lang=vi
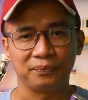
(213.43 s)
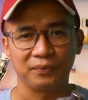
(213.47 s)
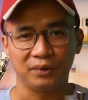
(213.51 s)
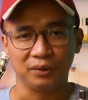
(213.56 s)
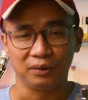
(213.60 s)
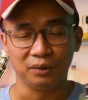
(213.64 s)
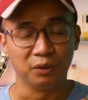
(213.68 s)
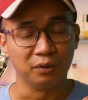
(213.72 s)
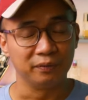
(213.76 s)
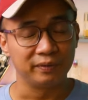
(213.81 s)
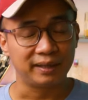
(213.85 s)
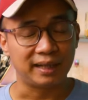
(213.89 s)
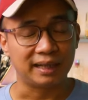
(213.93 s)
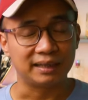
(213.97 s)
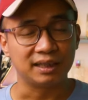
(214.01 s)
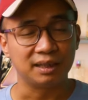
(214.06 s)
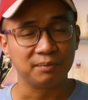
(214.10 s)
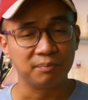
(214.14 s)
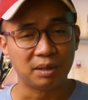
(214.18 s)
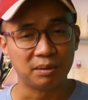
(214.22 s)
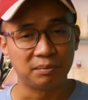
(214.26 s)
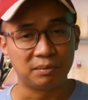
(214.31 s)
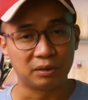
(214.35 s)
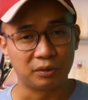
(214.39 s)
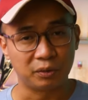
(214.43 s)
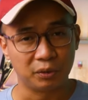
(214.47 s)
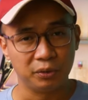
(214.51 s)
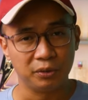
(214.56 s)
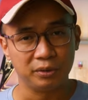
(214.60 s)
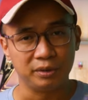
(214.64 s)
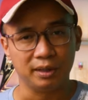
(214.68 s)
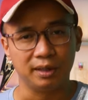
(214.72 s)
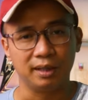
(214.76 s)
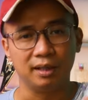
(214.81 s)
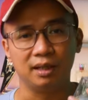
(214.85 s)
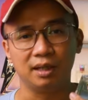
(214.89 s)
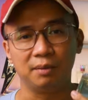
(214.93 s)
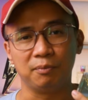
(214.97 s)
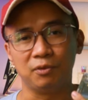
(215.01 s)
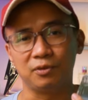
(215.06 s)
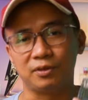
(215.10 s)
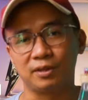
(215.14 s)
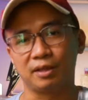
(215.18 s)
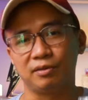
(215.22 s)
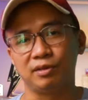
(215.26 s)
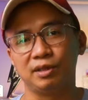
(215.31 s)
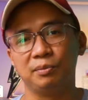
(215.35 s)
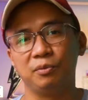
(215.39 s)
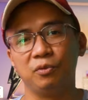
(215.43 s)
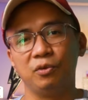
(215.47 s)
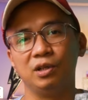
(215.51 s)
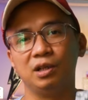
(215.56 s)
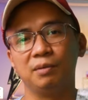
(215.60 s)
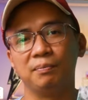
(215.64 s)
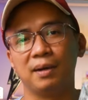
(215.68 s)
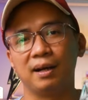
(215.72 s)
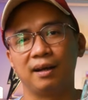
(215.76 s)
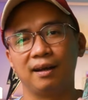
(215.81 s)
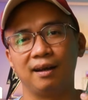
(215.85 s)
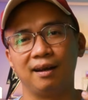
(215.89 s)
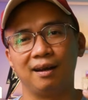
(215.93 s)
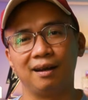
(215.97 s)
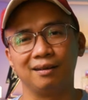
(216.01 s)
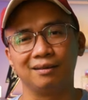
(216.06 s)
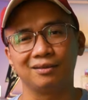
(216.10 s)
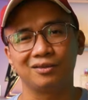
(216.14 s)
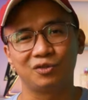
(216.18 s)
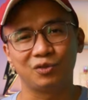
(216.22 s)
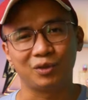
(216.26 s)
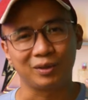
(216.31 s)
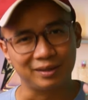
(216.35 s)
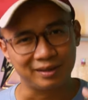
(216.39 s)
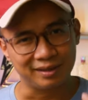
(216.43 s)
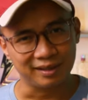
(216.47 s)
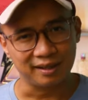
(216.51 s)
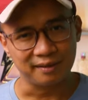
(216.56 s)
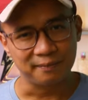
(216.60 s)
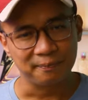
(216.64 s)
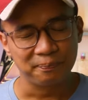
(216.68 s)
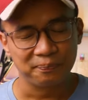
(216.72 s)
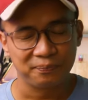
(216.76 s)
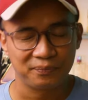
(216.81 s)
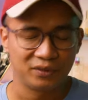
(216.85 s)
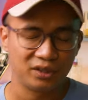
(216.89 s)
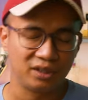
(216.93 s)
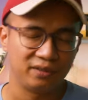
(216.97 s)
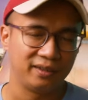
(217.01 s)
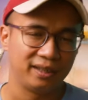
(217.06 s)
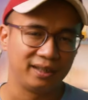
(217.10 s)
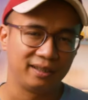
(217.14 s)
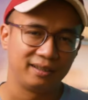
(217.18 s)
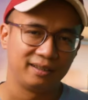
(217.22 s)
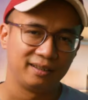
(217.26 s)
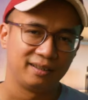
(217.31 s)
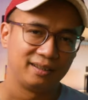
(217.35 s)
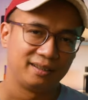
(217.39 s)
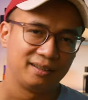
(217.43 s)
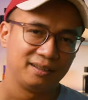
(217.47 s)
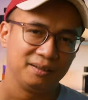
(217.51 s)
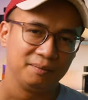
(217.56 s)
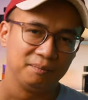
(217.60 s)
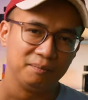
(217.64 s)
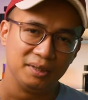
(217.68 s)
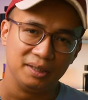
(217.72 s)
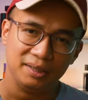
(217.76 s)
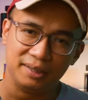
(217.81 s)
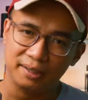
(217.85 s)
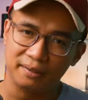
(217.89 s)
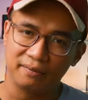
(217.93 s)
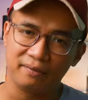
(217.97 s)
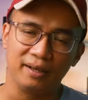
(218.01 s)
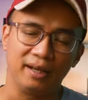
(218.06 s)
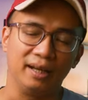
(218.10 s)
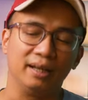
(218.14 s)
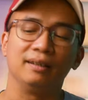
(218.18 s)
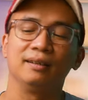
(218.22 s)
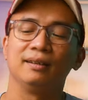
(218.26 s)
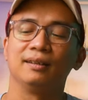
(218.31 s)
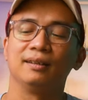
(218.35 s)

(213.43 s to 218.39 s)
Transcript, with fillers: Đối với cá nhân mình mà thôi thì đây là một trong những mùi hương bạc hà xuất sắc. Do vậy mình sẽ phải